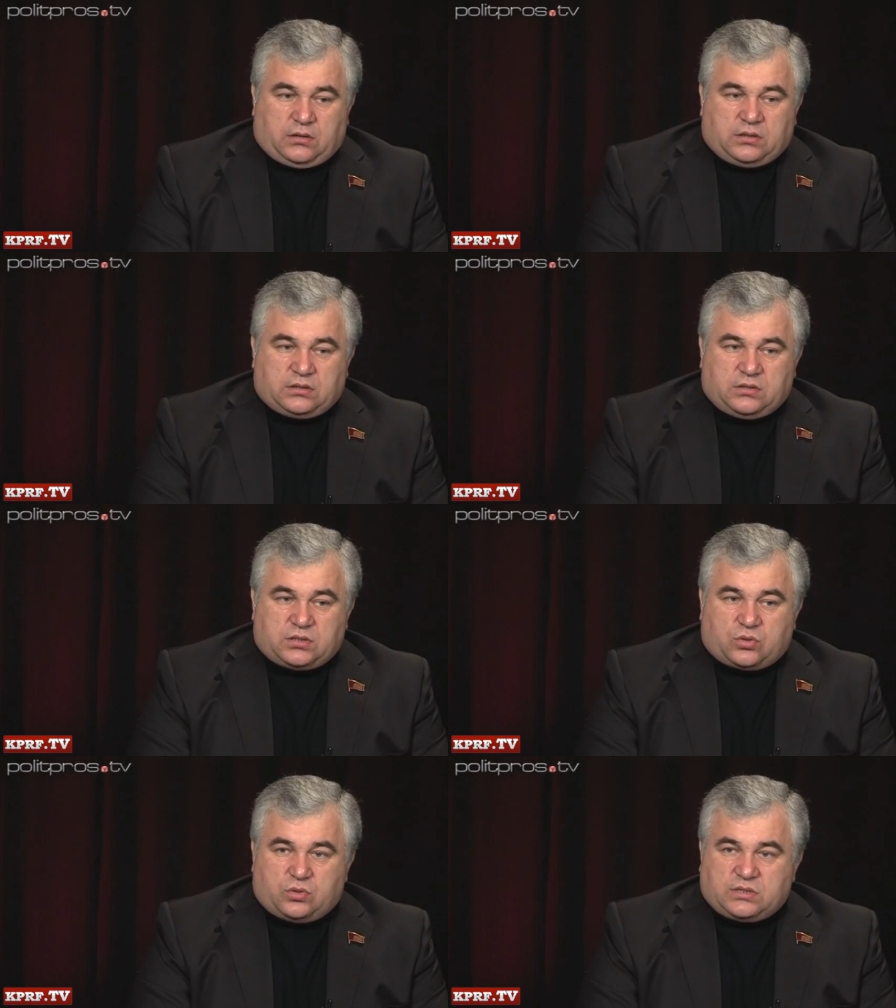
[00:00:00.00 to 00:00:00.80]
Э, не, не
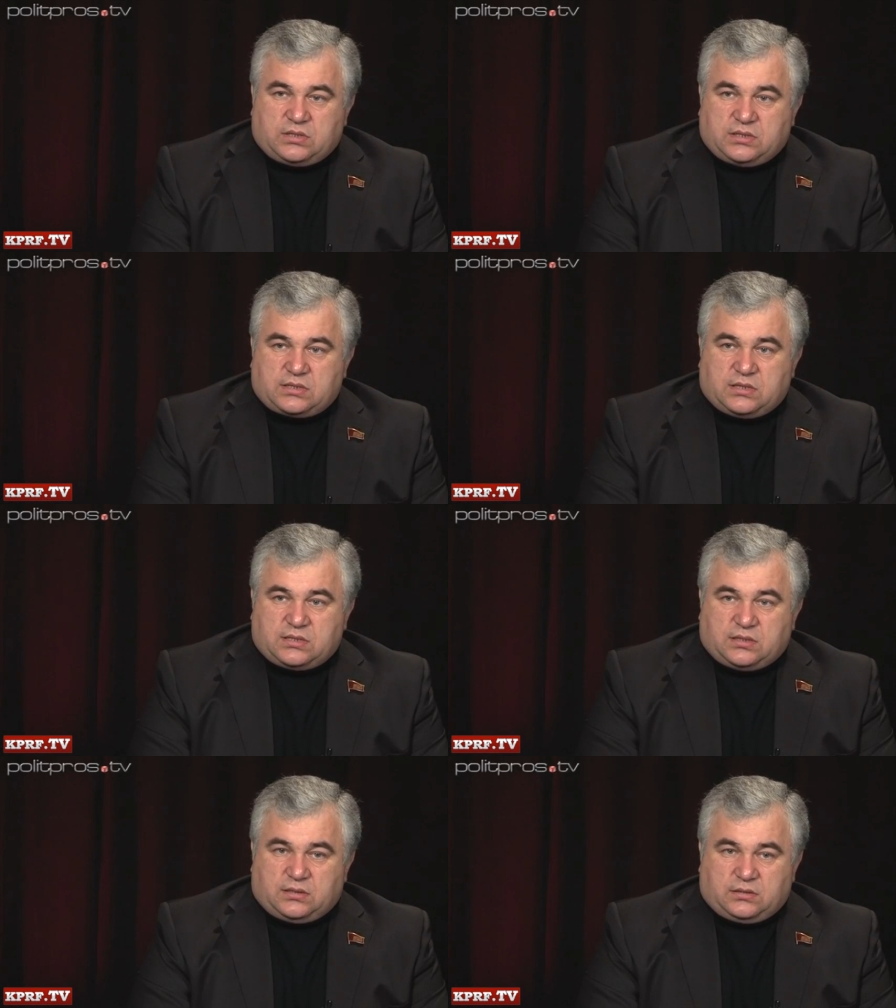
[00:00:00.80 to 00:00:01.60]
строятся детские
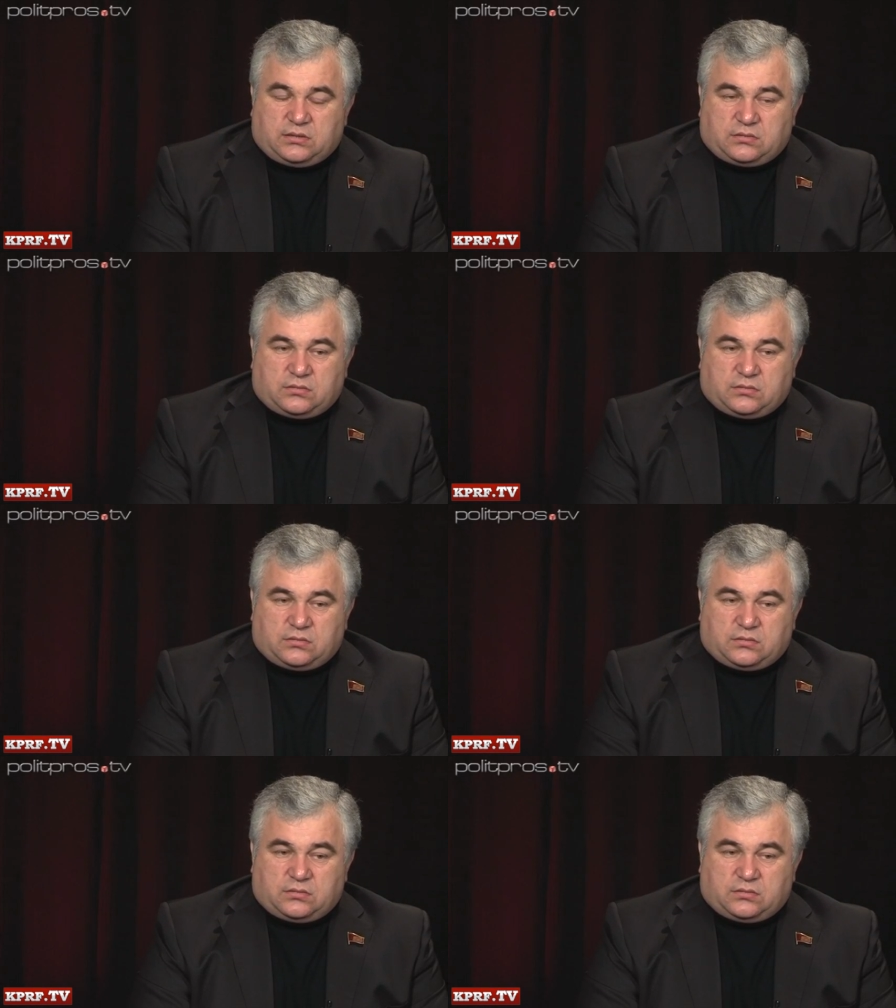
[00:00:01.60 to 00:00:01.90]
сады.